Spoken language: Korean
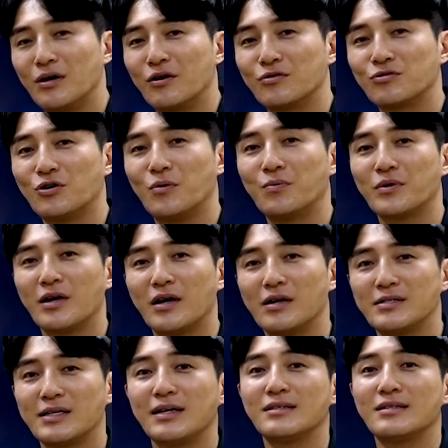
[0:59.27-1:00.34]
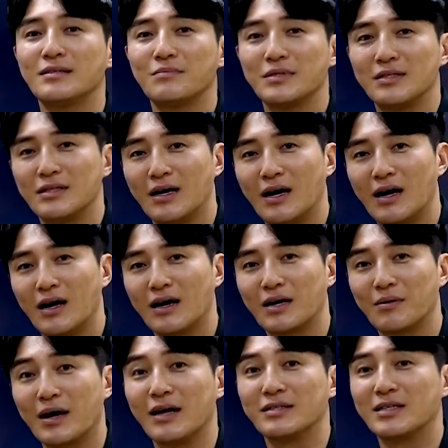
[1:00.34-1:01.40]
수업 계획을 짰습니다.
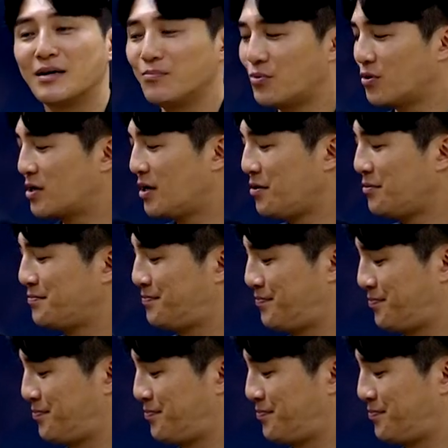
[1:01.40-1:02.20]
그럼 같이 한번 볼까요?